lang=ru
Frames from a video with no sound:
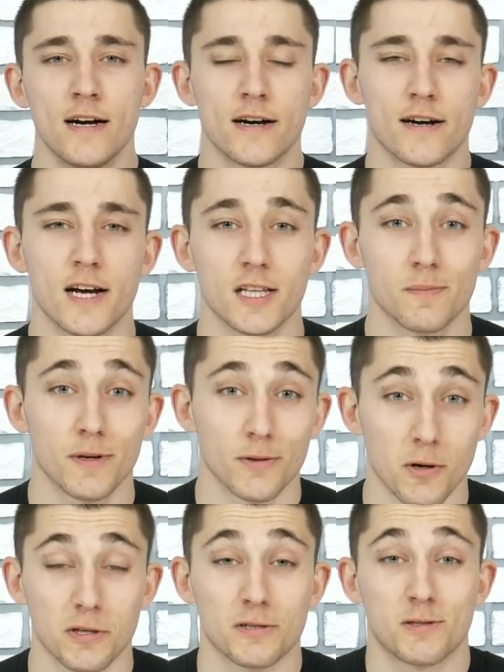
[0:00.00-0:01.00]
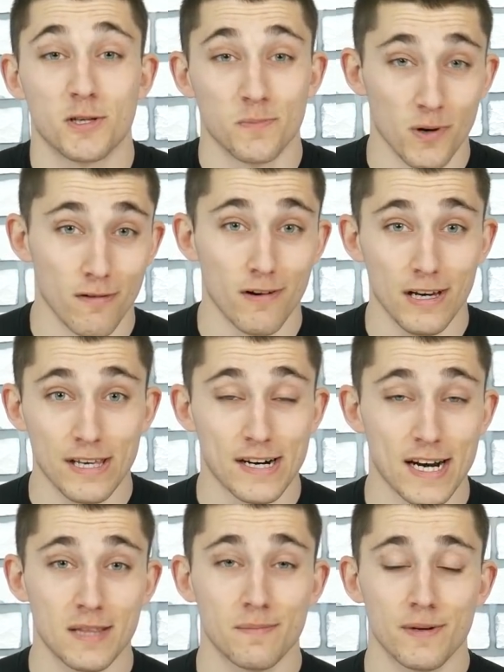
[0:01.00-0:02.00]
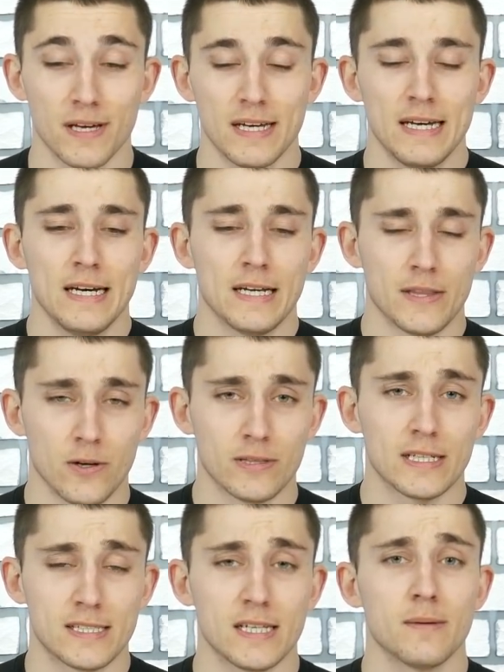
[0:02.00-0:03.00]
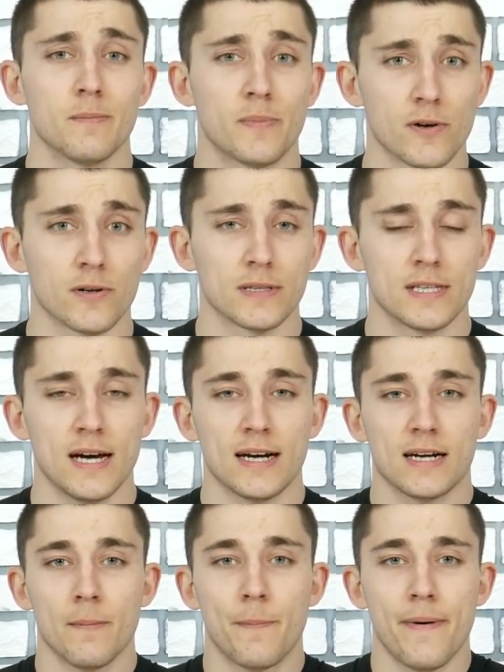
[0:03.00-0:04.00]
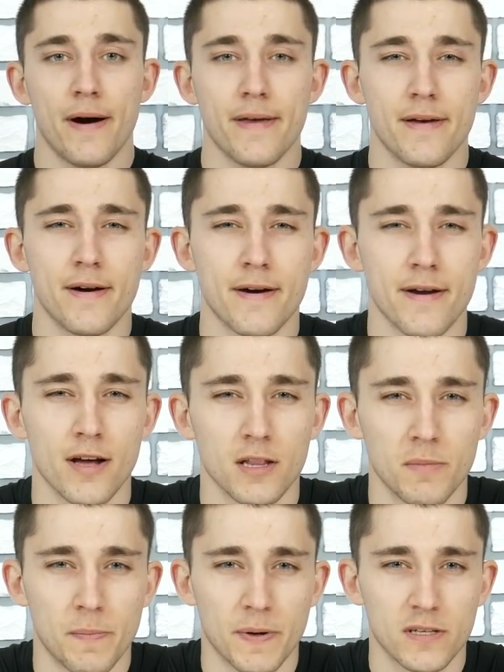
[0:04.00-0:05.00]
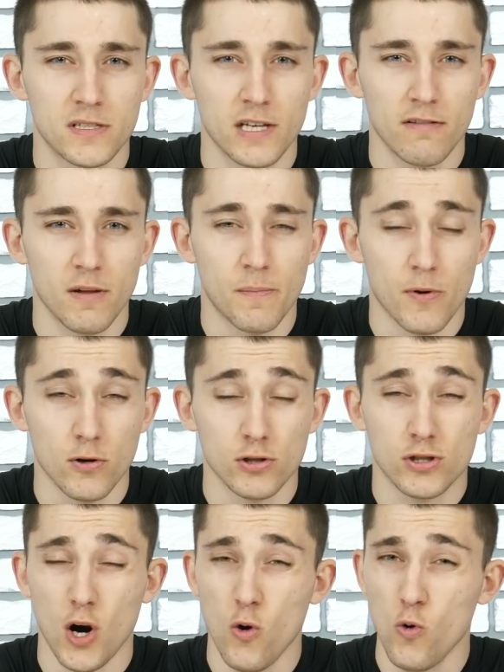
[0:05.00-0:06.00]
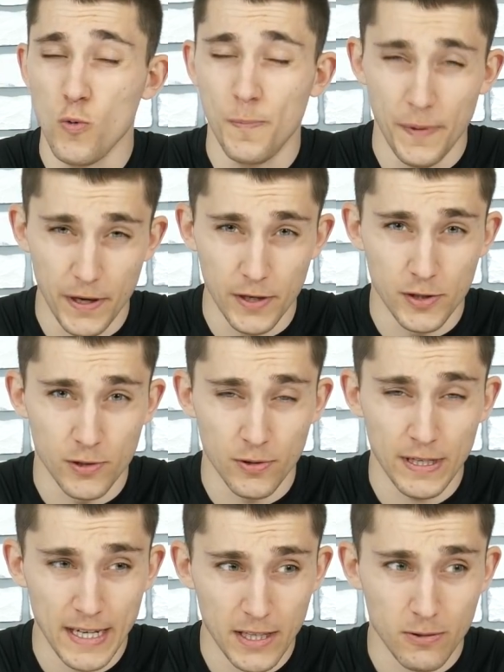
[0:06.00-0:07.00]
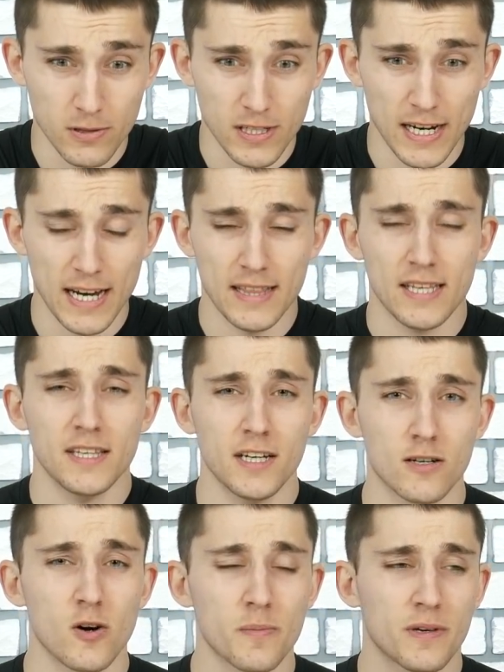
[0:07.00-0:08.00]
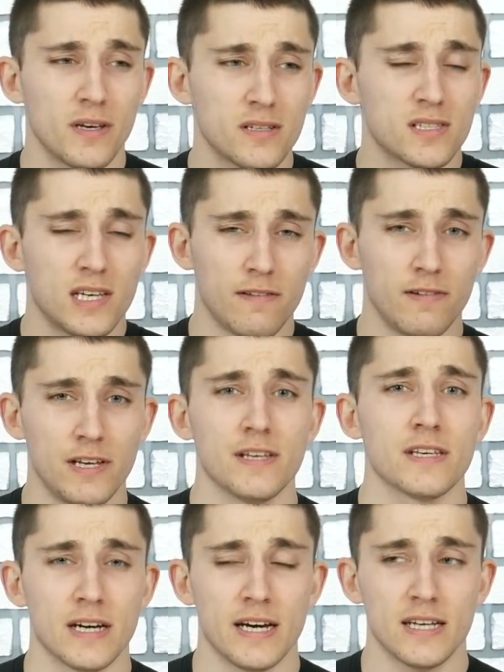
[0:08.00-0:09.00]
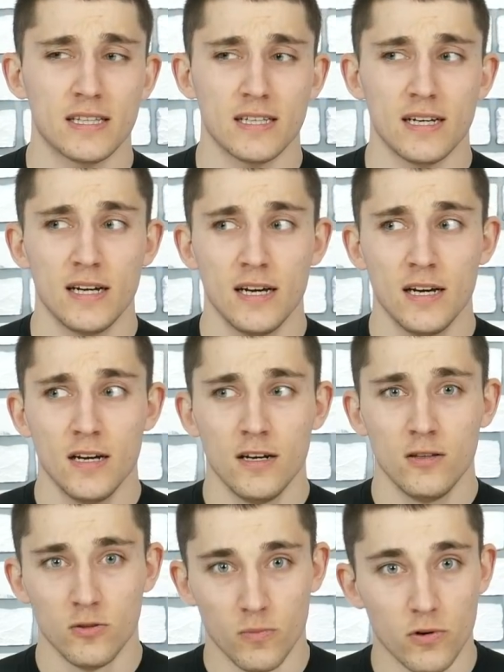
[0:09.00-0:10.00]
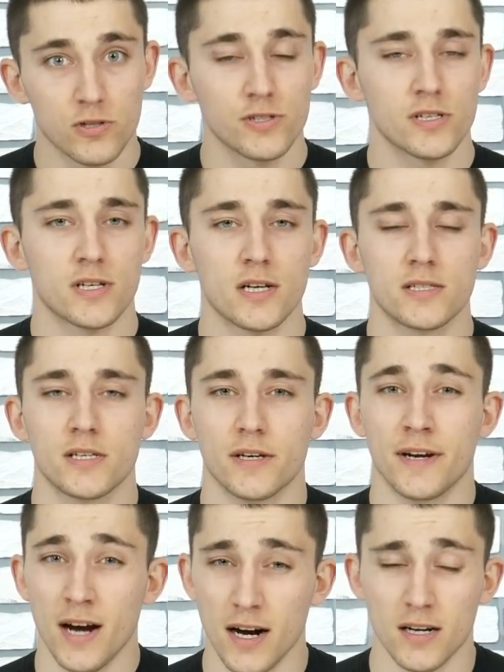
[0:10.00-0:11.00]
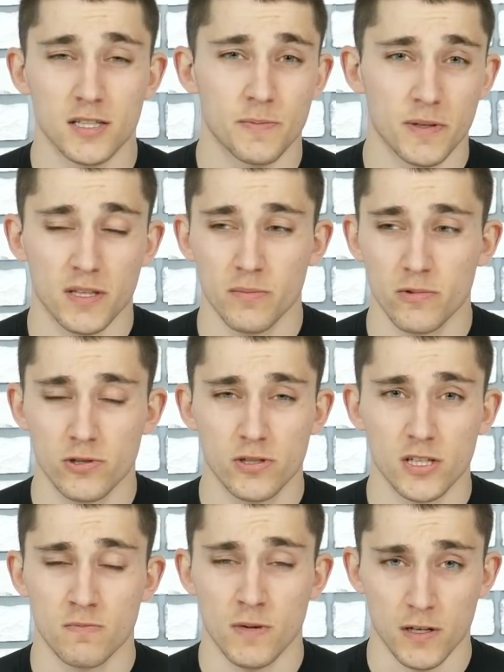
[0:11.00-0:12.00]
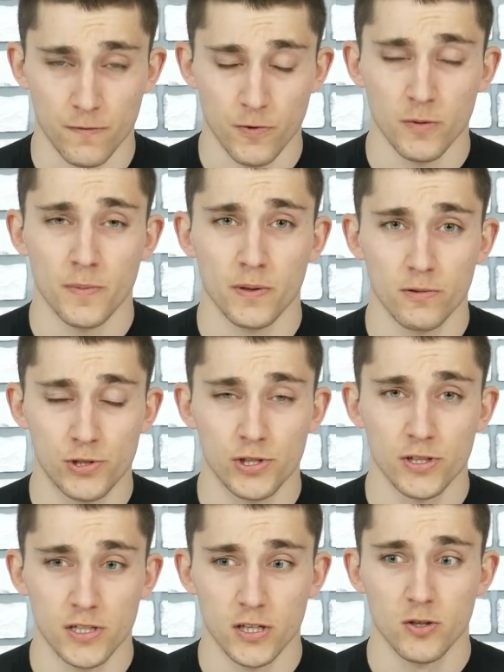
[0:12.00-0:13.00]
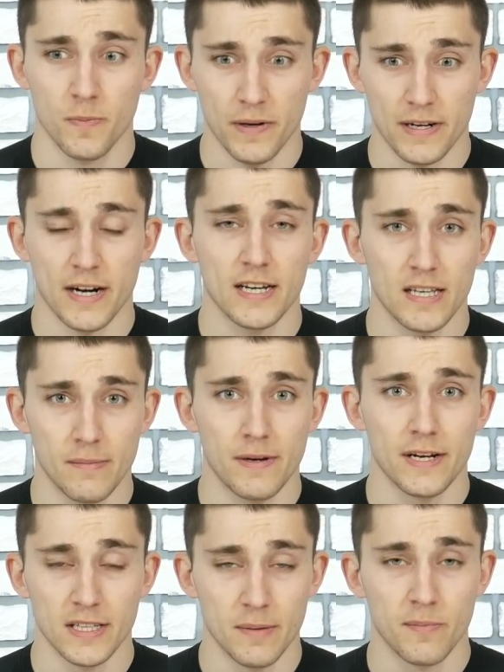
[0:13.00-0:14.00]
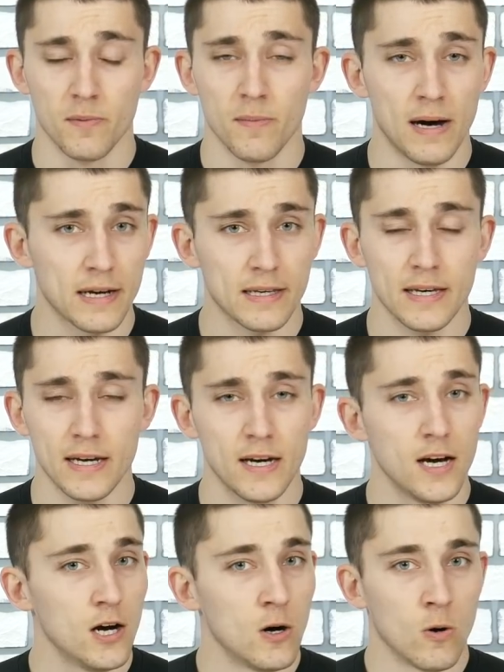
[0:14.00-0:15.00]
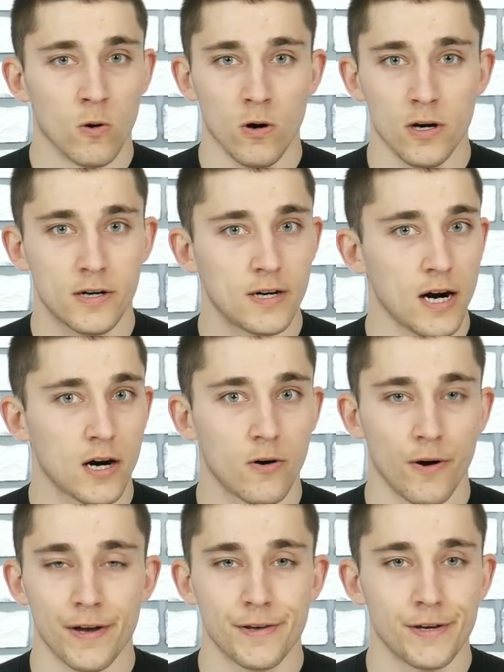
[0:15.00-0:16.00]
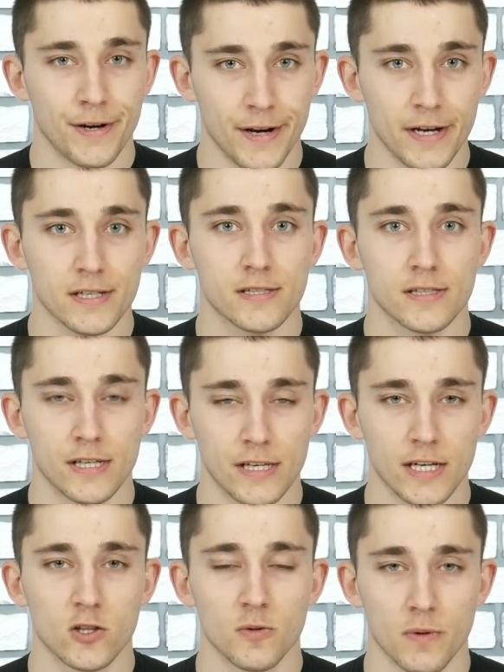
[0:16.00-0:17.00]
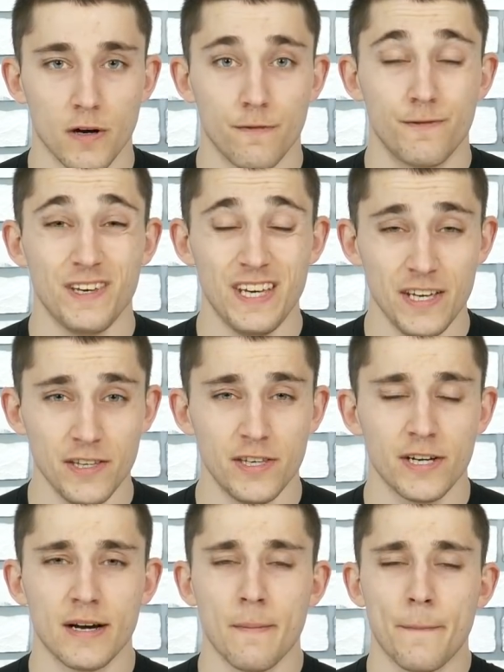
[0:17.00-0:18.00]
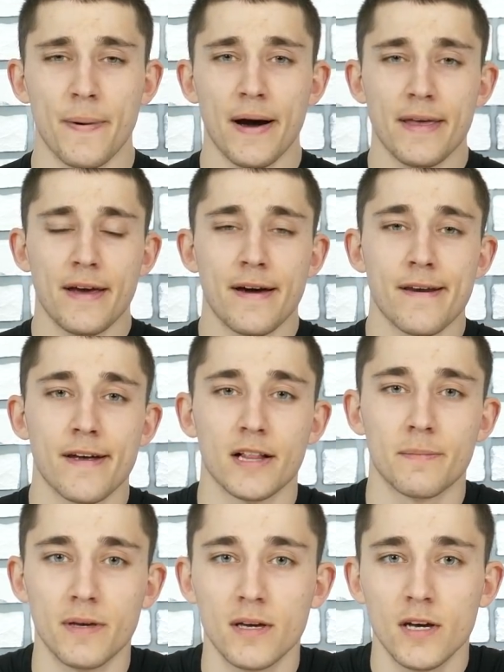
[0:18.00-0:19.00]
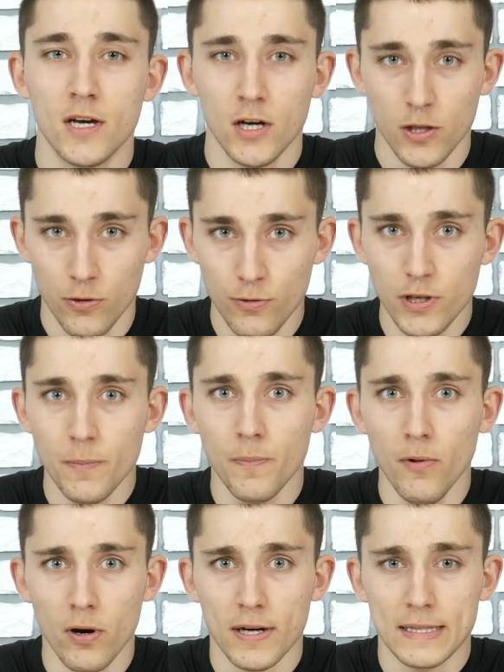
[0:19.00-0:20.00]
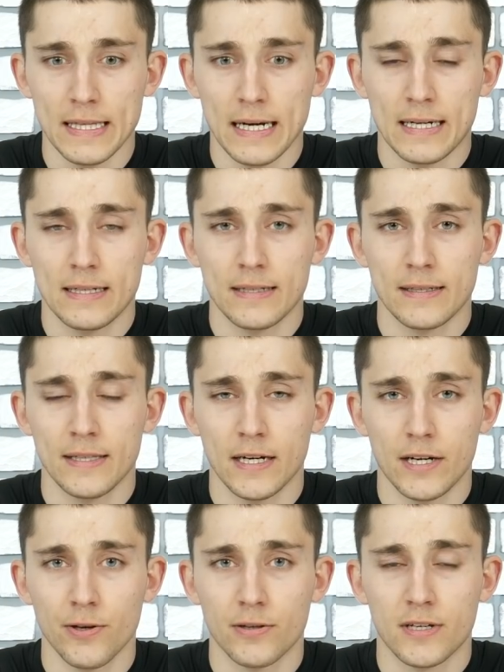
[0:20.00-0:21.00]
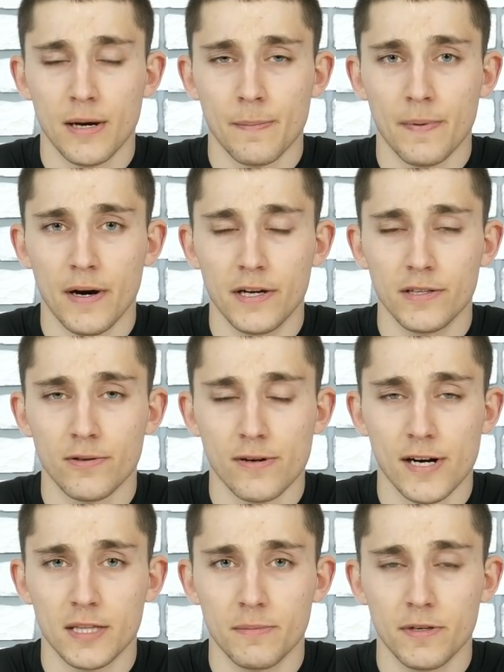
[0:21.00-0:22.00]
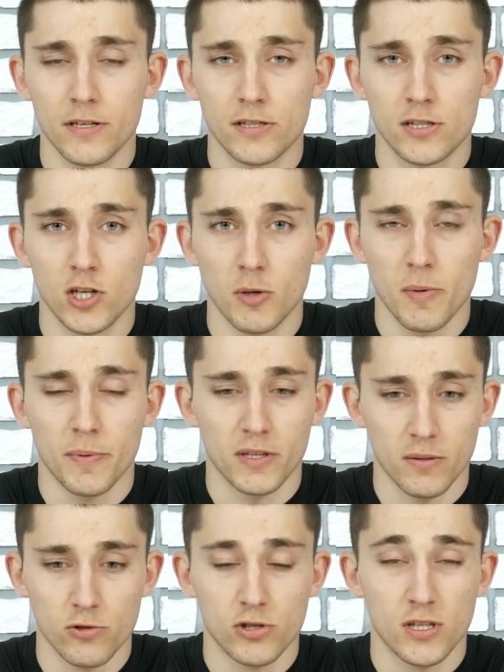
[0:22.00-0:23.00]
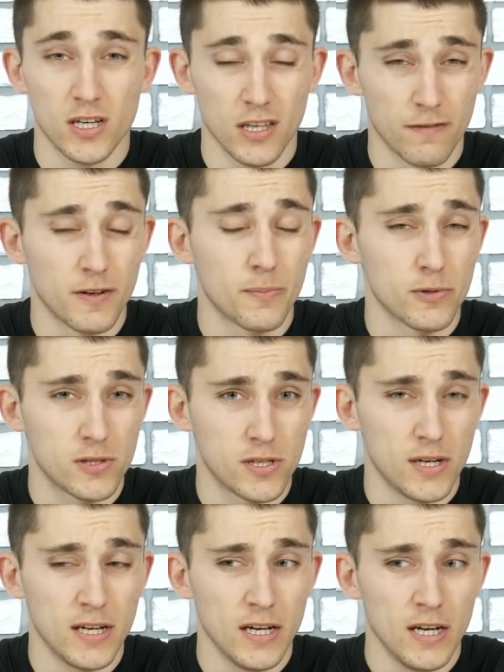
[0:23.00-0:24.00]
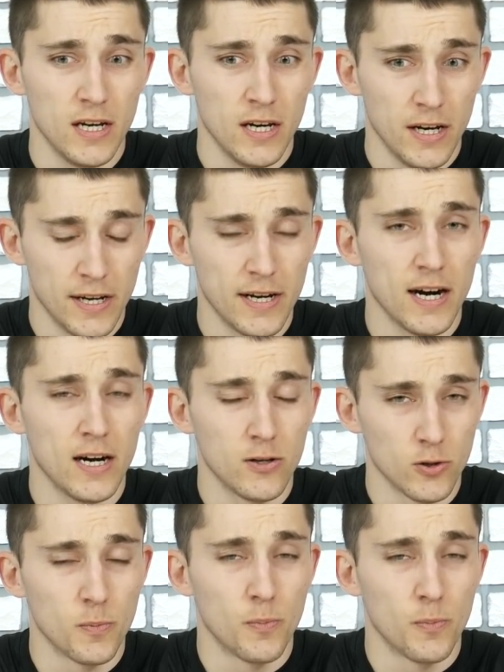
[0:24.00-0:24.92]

Redmi Note 7 и Redmi Note 7 Pro. Да, компания Realme представила просто убийцу. И да, друзья, это не громкие заявления, а это ну, можно сказать, реальность, потому что смартфон получился, ну, по крайней мере, на бумаге Ох, какой интересный! Я думаю, в Индии компания Realme ну неплохо так э, нагнет компанию Redmi и Xiaomi, потому что они выпустили реальную